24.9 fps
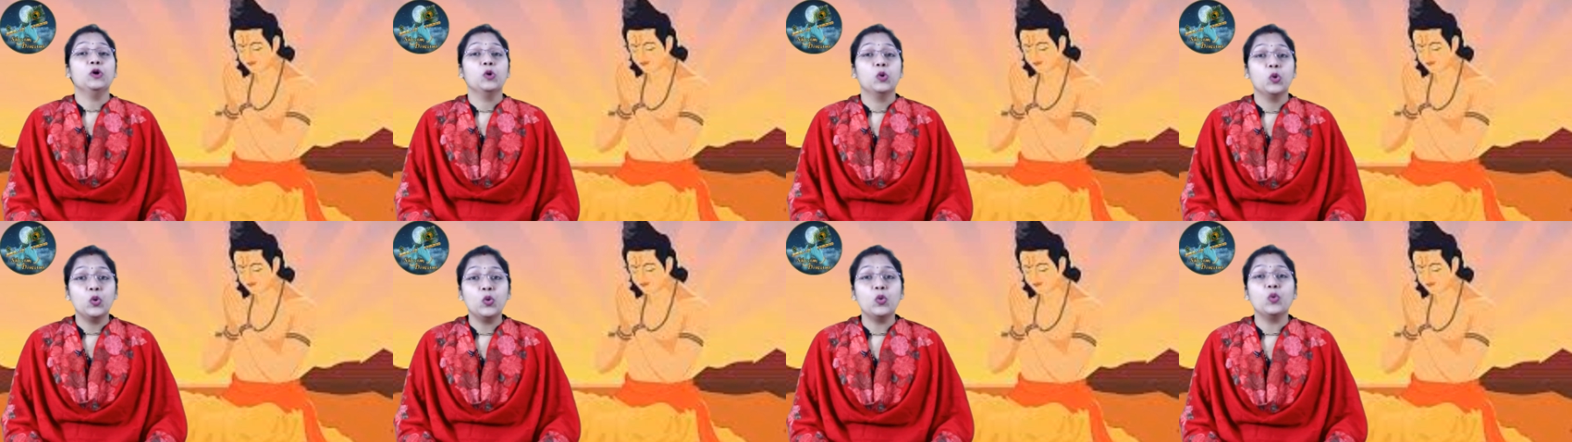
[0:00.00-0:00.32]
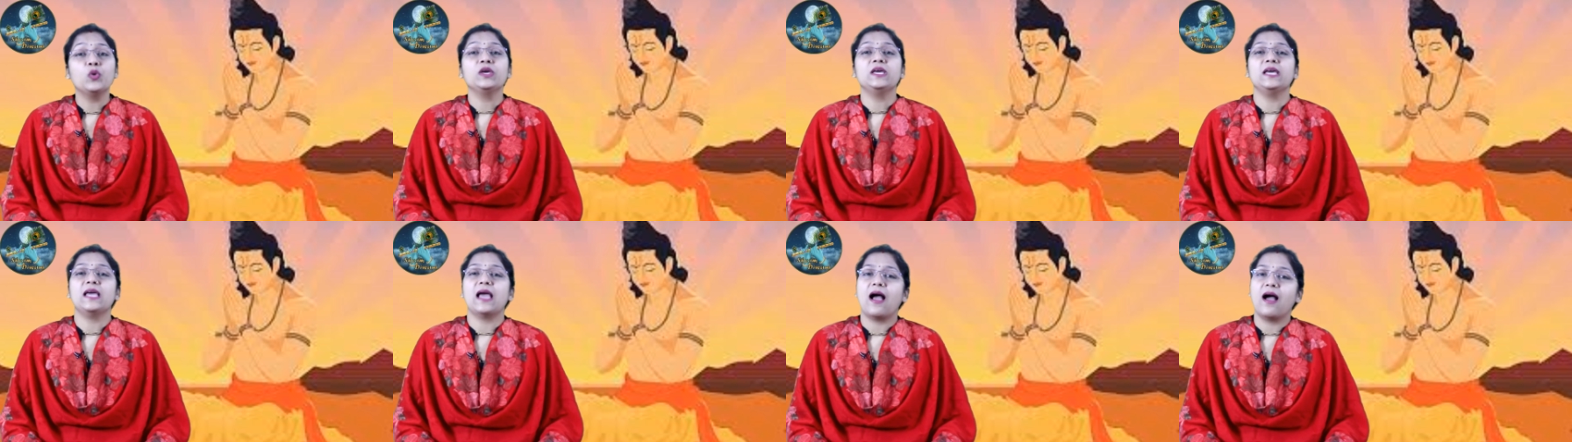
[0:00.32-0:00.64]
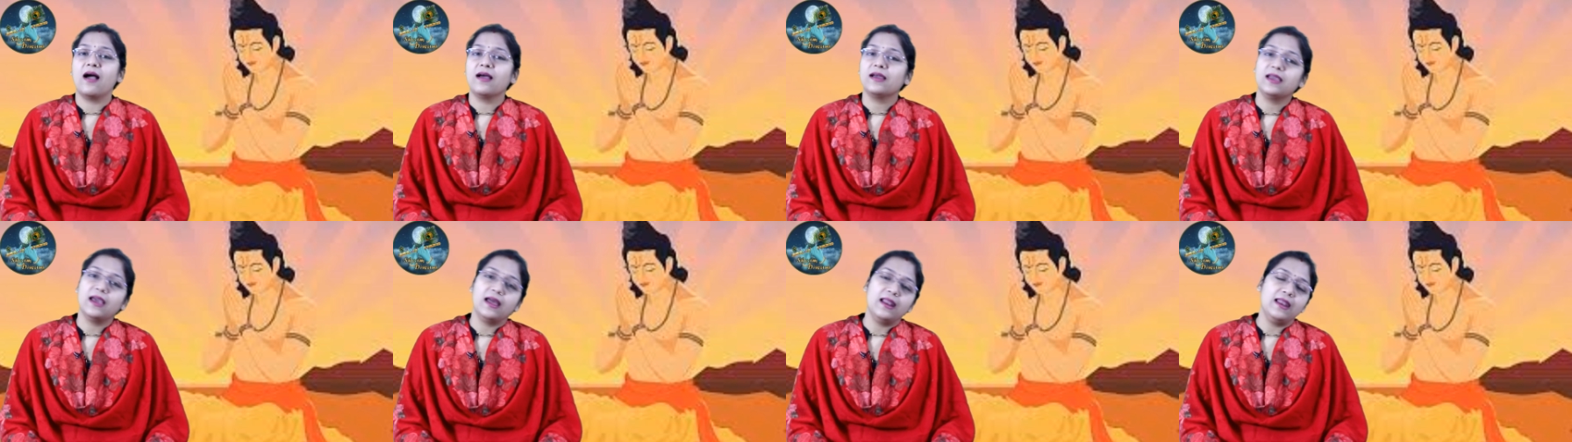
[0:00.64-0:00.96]
गुरु की
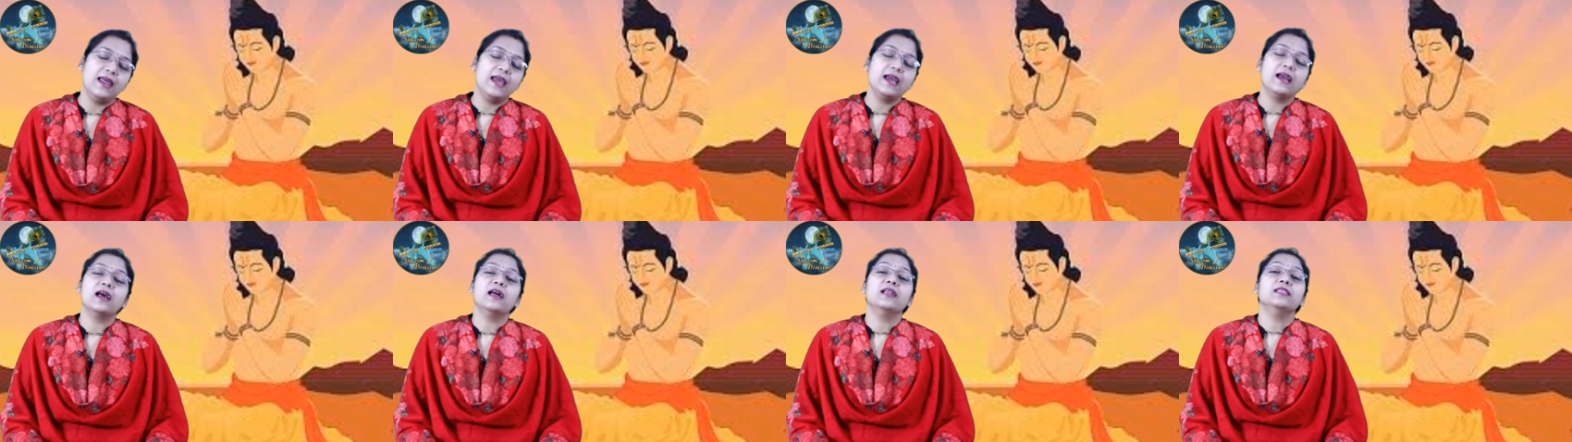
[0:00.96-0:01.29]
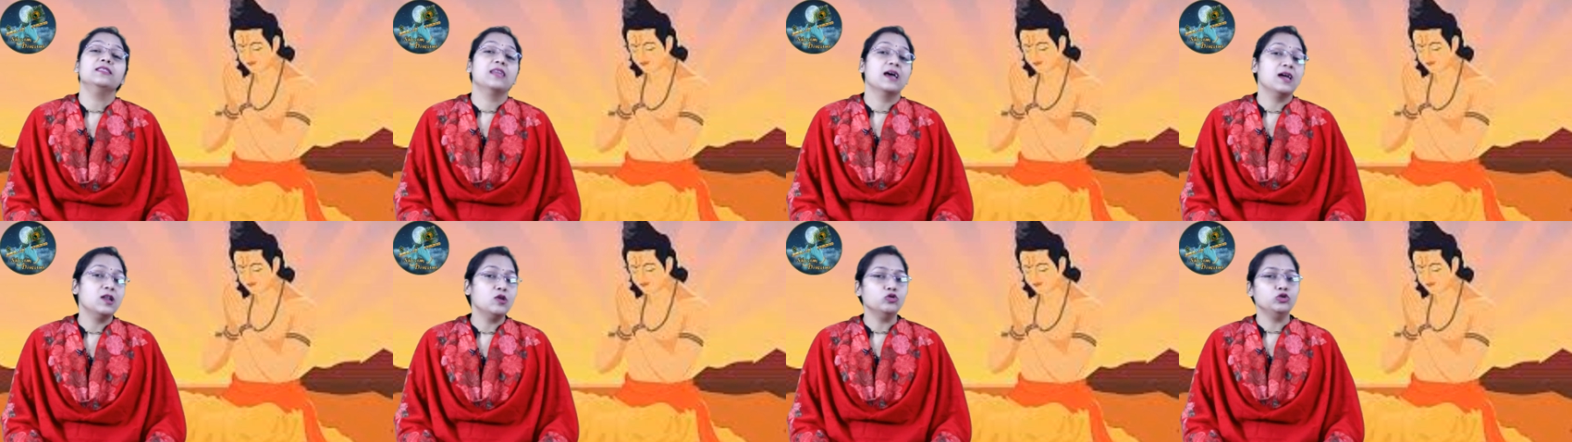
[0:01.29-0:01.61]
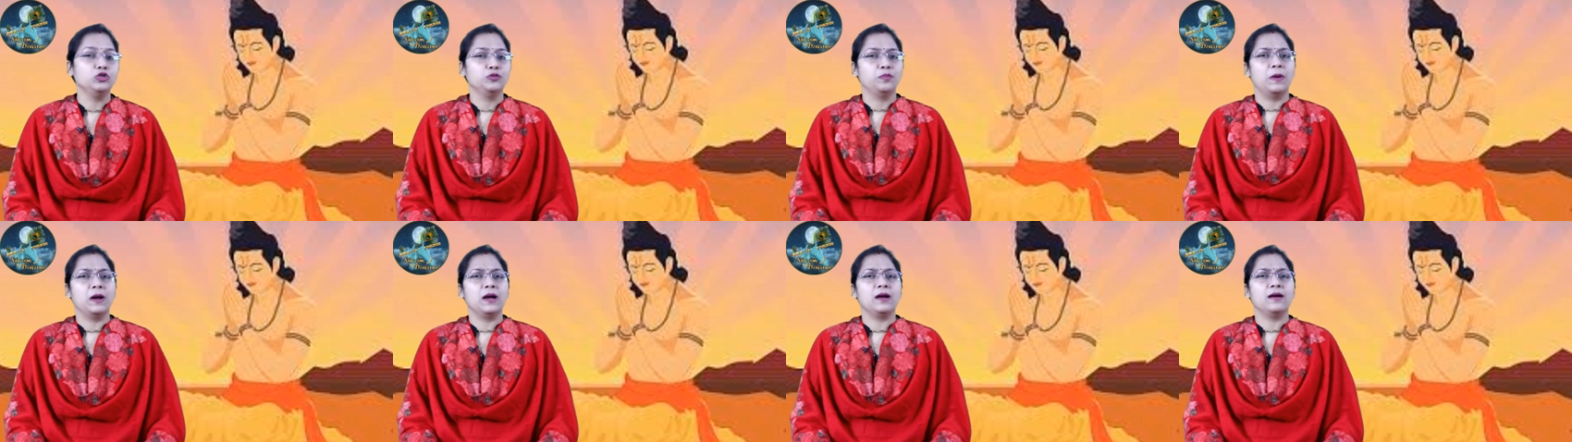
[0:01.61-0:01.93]
आज्ञा लेकर
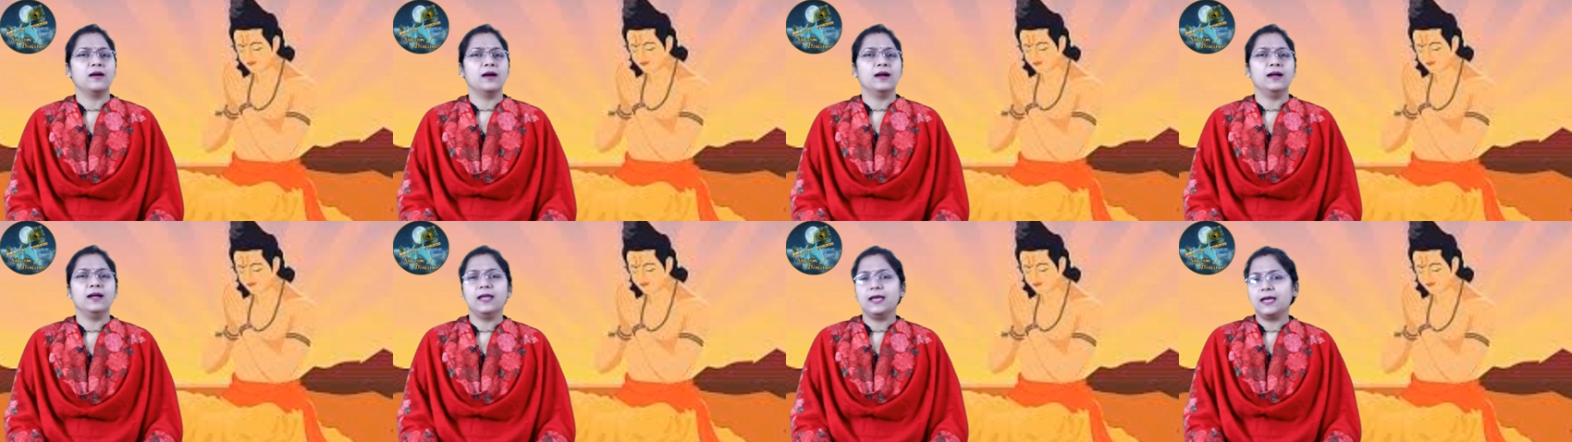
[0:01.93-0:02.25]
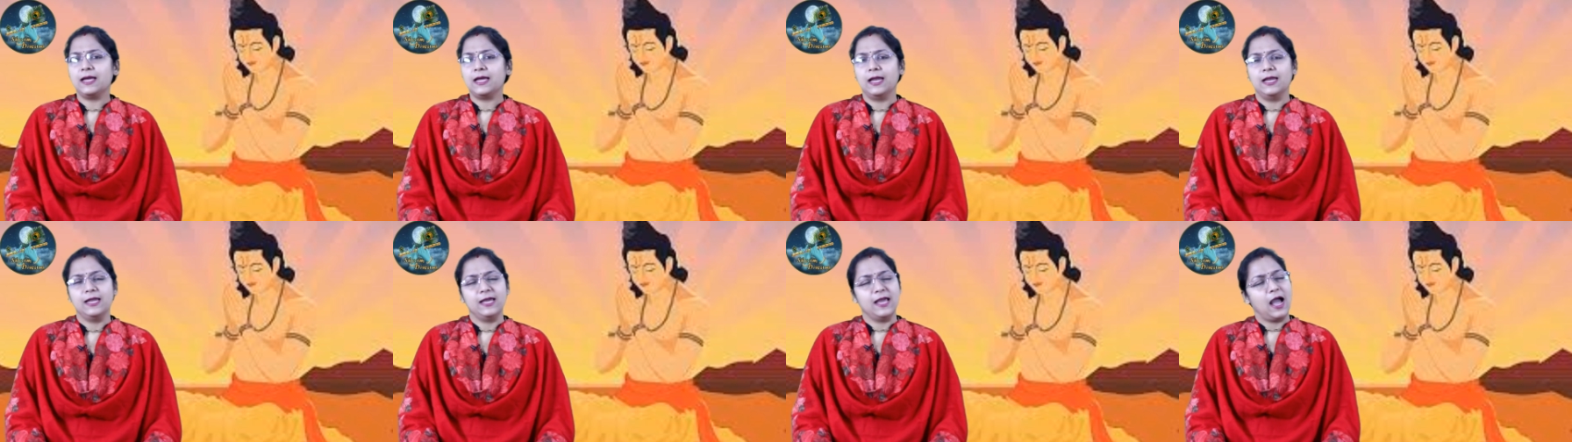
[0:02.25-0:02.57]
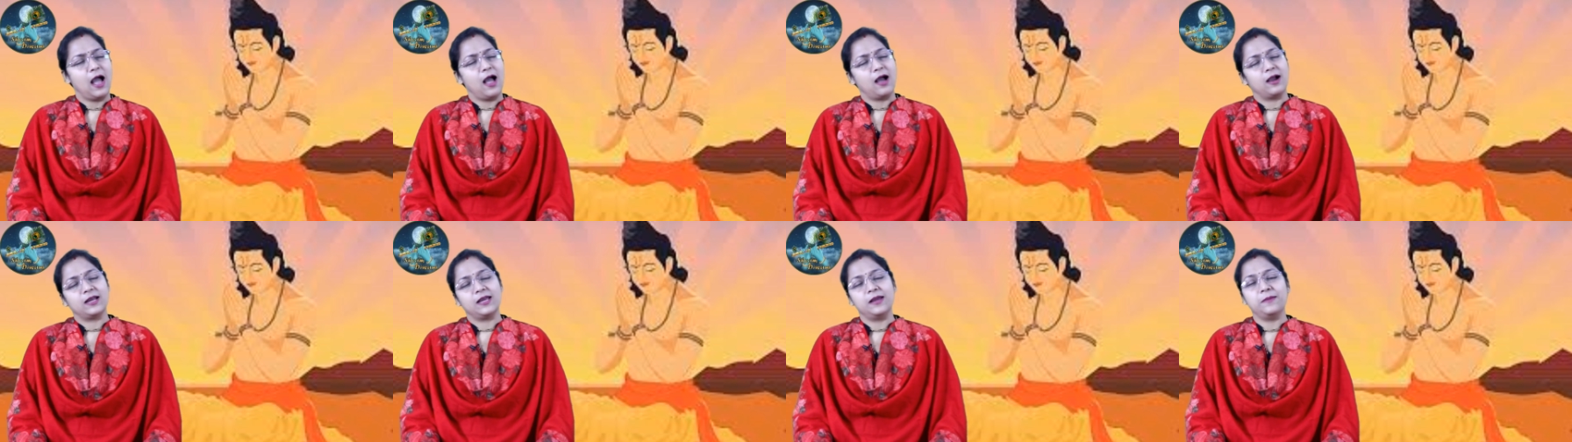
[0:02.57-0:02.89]
धनुष भंग करने के लिए
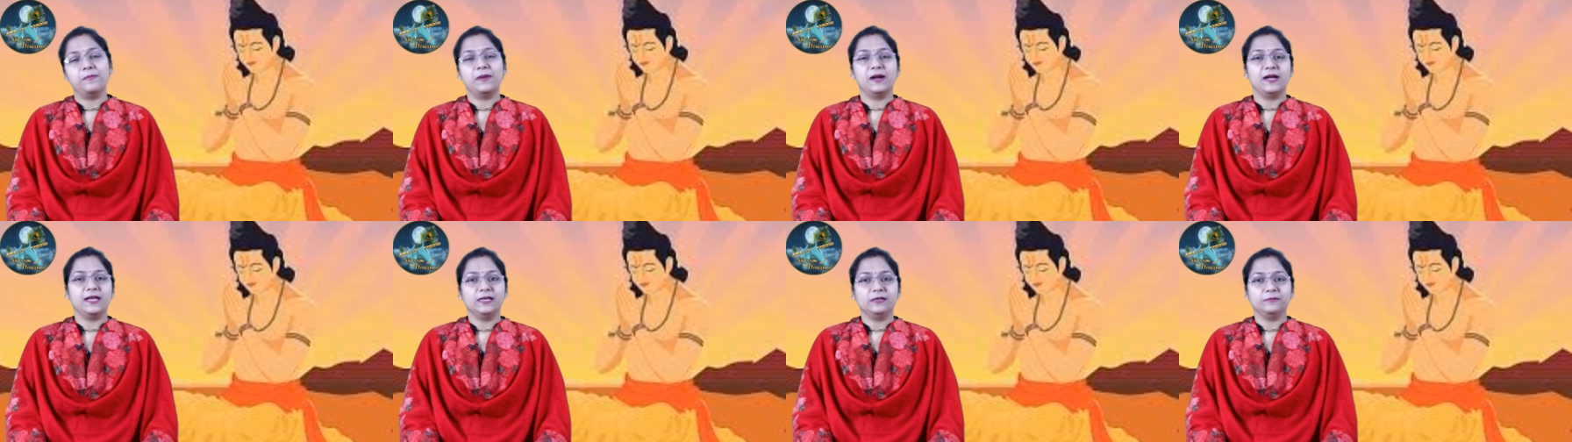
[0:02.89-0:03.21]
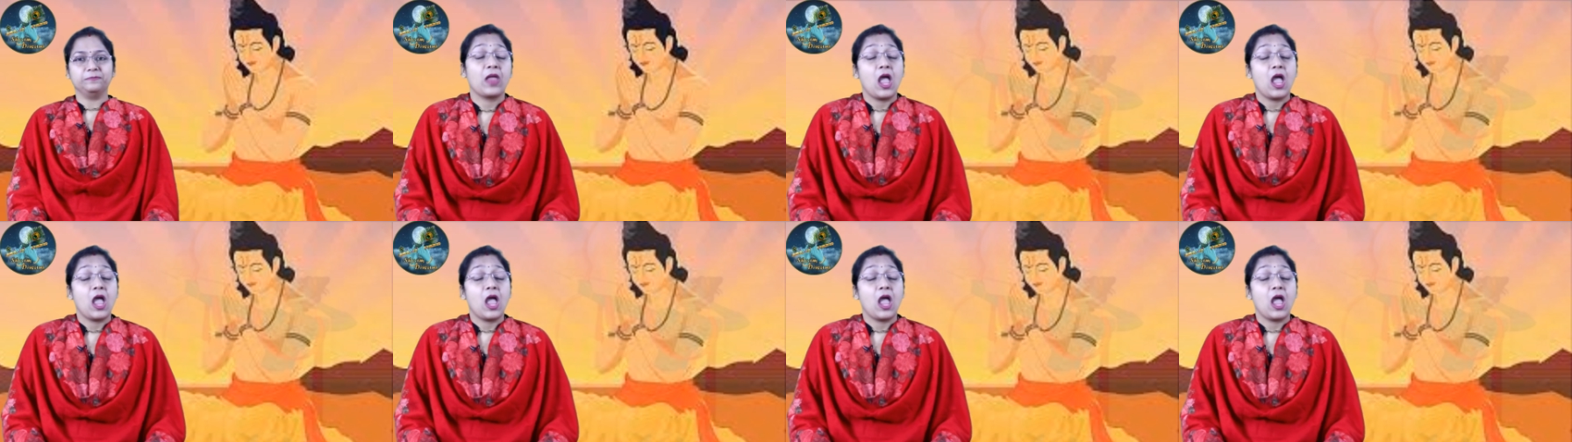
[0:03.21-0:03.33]
आगे बढ़े